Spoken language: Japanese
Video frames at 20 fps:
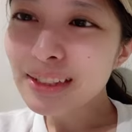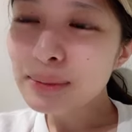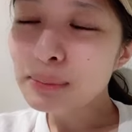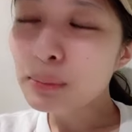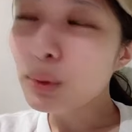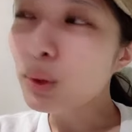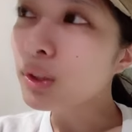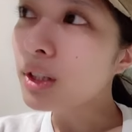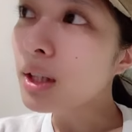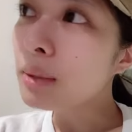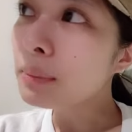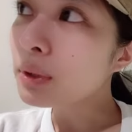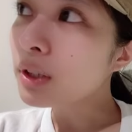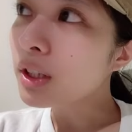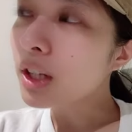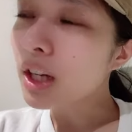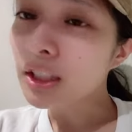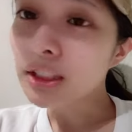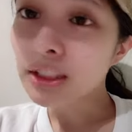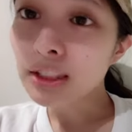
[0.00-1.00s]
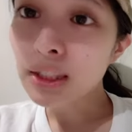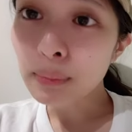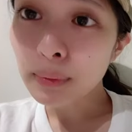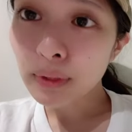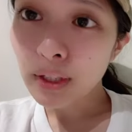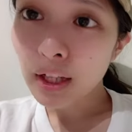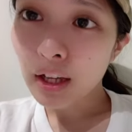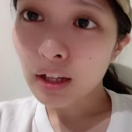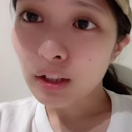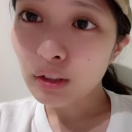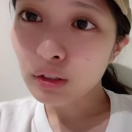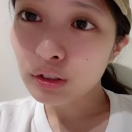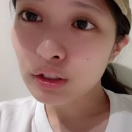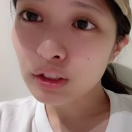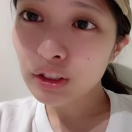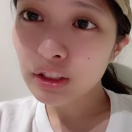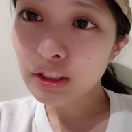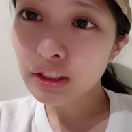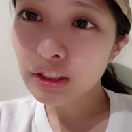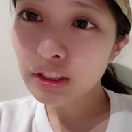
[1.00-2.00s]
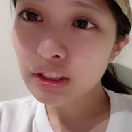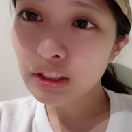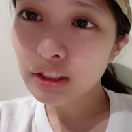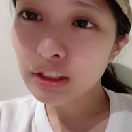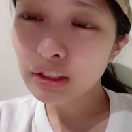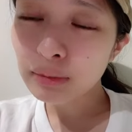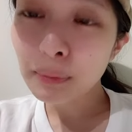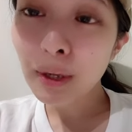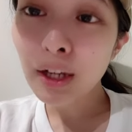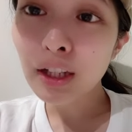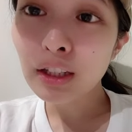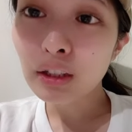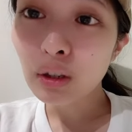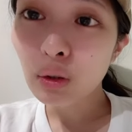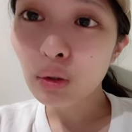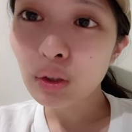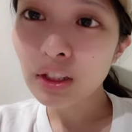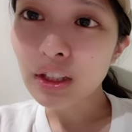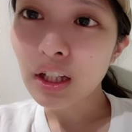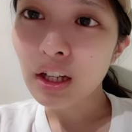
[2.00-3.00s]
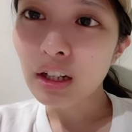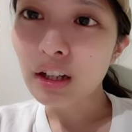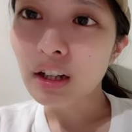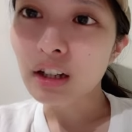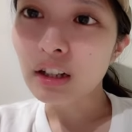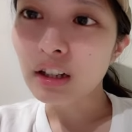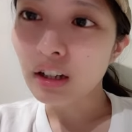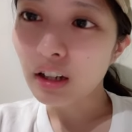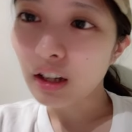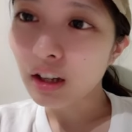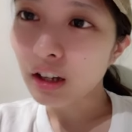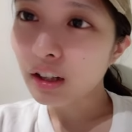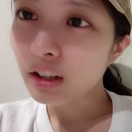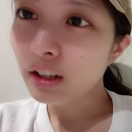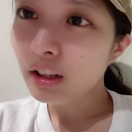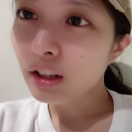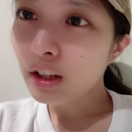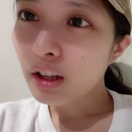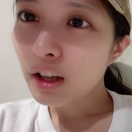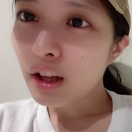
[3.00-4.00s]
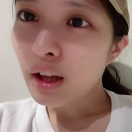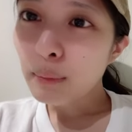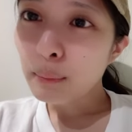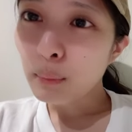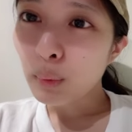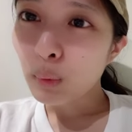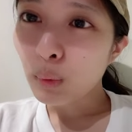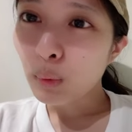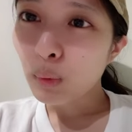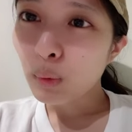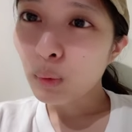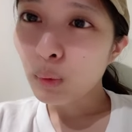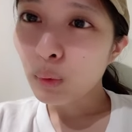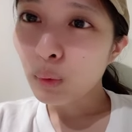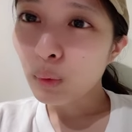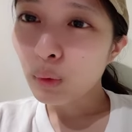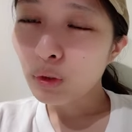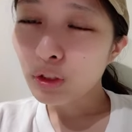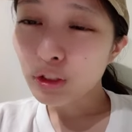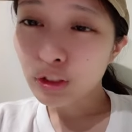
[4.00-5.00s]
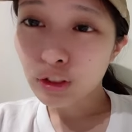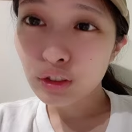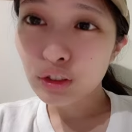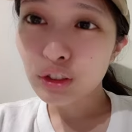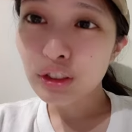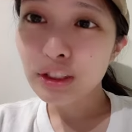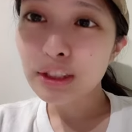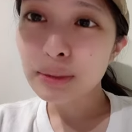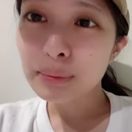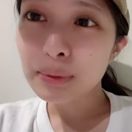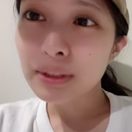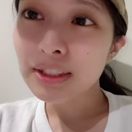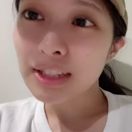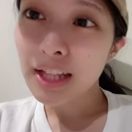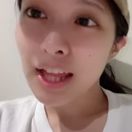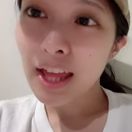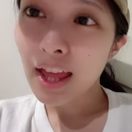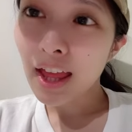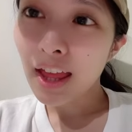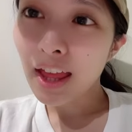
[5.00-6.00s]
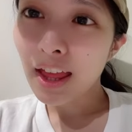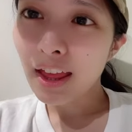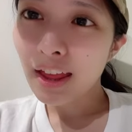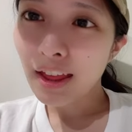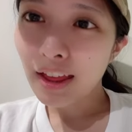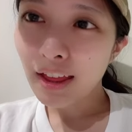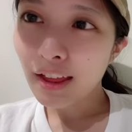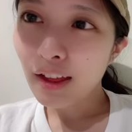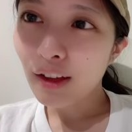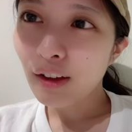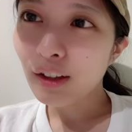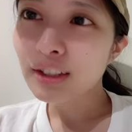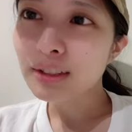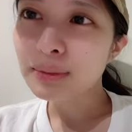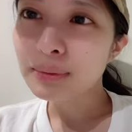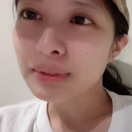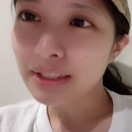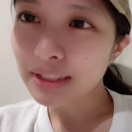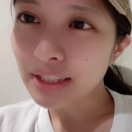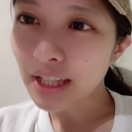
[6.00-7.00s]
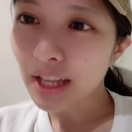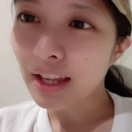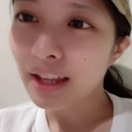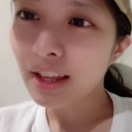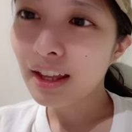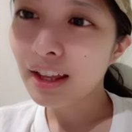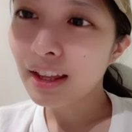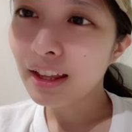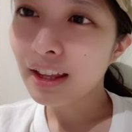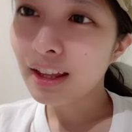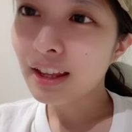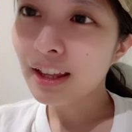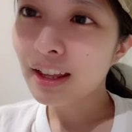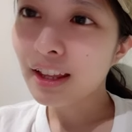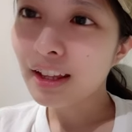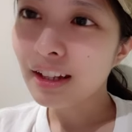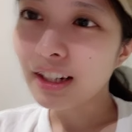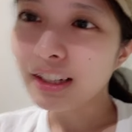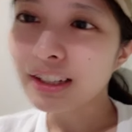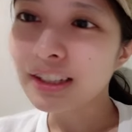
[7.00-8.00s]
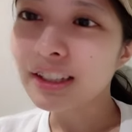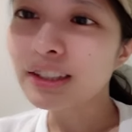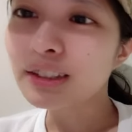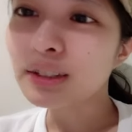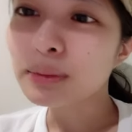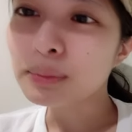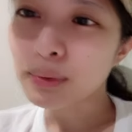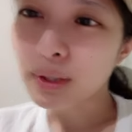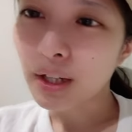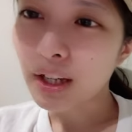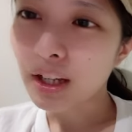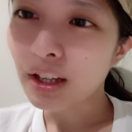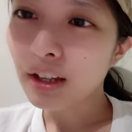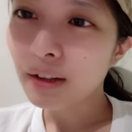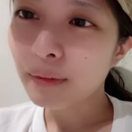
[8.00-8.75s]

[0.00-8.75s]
もう眠い。明日もな、6時前に起きなあかんから、もう終了にしますね。おやすみなさい。ランキング M は。